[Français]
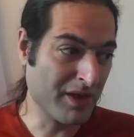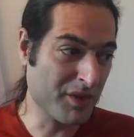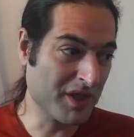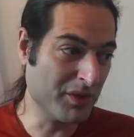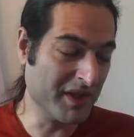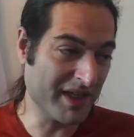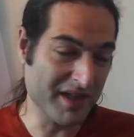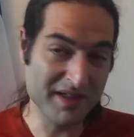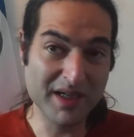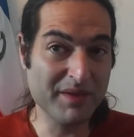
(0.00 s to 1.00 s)
Inutile de
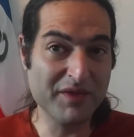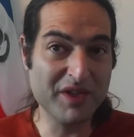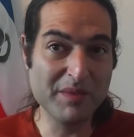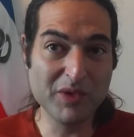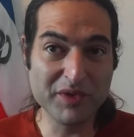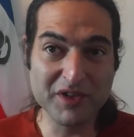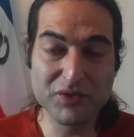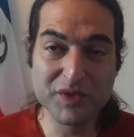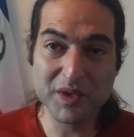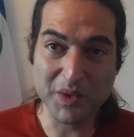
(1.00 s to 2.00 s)
détailler ça, évidemment, on sait
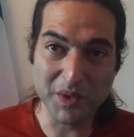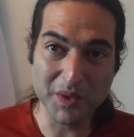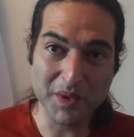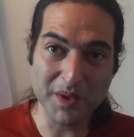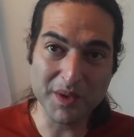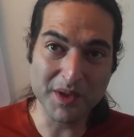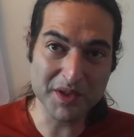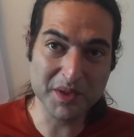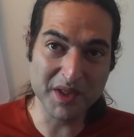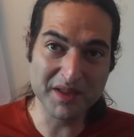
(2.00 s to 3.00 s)
tous que euh,
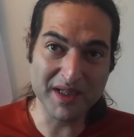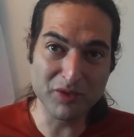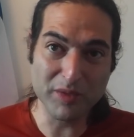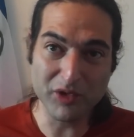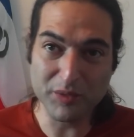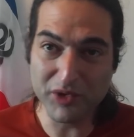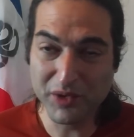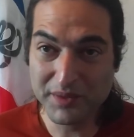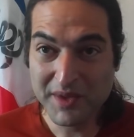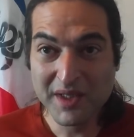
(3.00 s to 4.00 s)
lorsque l'État nous prend du
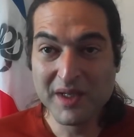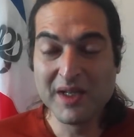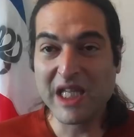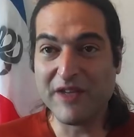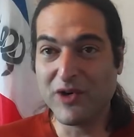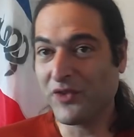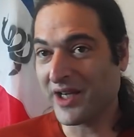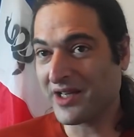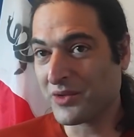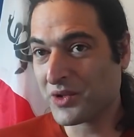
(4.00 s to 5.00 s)
pognon, il va en
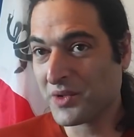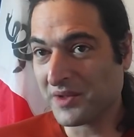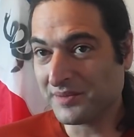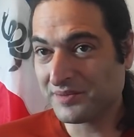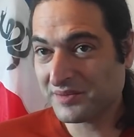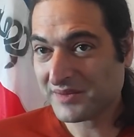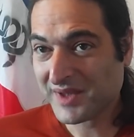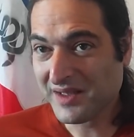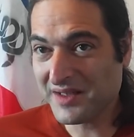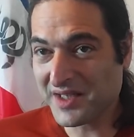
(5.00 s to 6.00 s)
faire quelque chose.
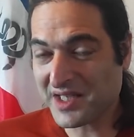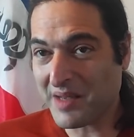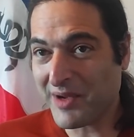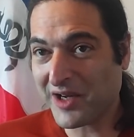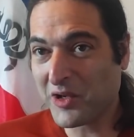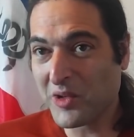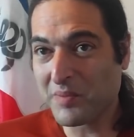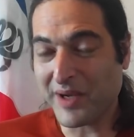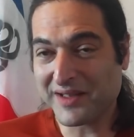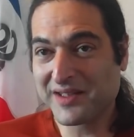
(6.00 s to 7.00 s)
Je veux dire, ça pas que
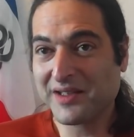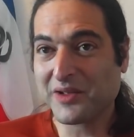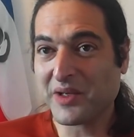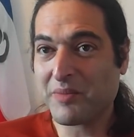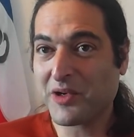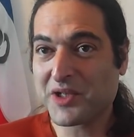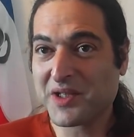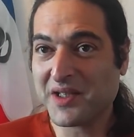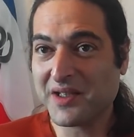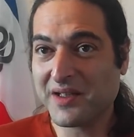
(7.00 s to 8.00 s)
partir dans les
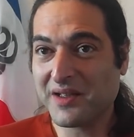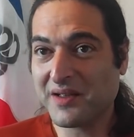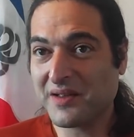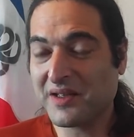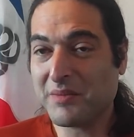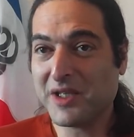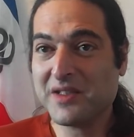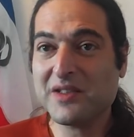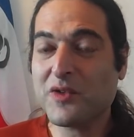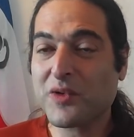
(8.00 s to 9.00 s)
poches euh, des,
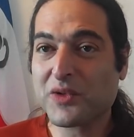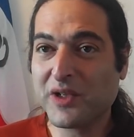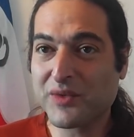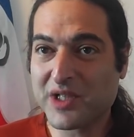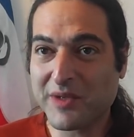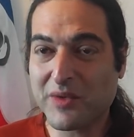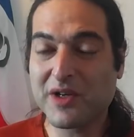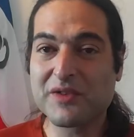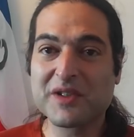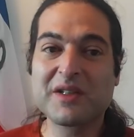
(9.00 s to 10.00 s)
ministres, des hauts fonctionnaires ou je sais pas
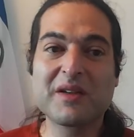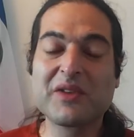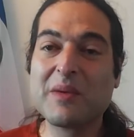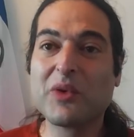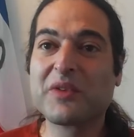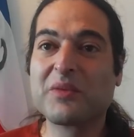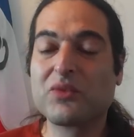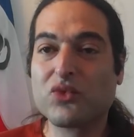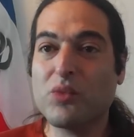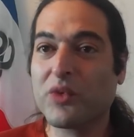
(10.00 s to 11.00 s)
quoi. Je veux dire, évidemment,
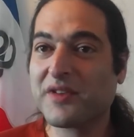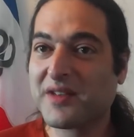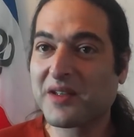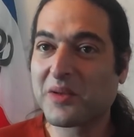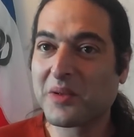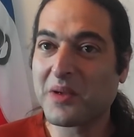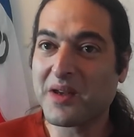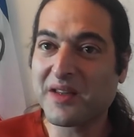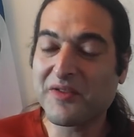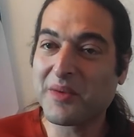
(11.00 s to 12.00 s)
tout le monde sait que
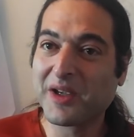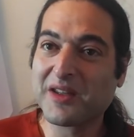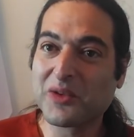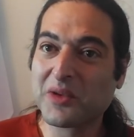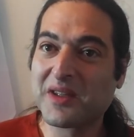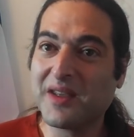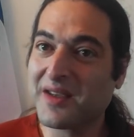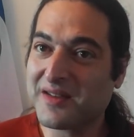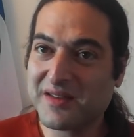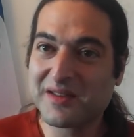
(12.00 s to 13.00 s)
l'État fabrique des trucs qui
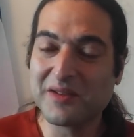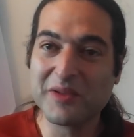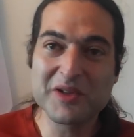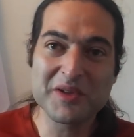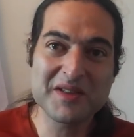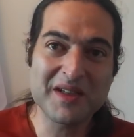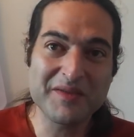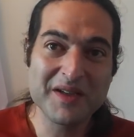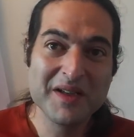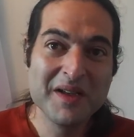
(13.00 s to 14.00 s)
existent et dont les gens se servent.